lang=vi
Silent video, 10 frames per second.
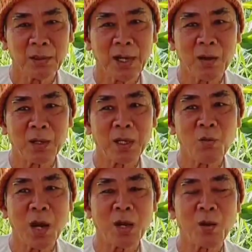rồi nào là
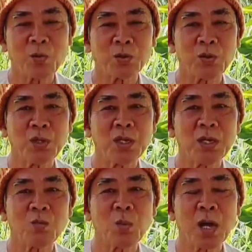cái quan hồn xuống
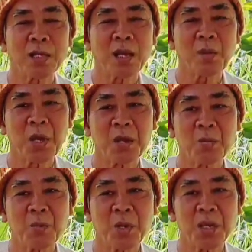dưới ông bà cha
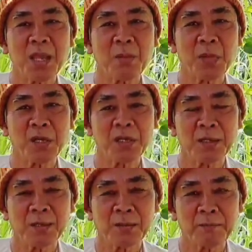mẹ mình bị giam giữ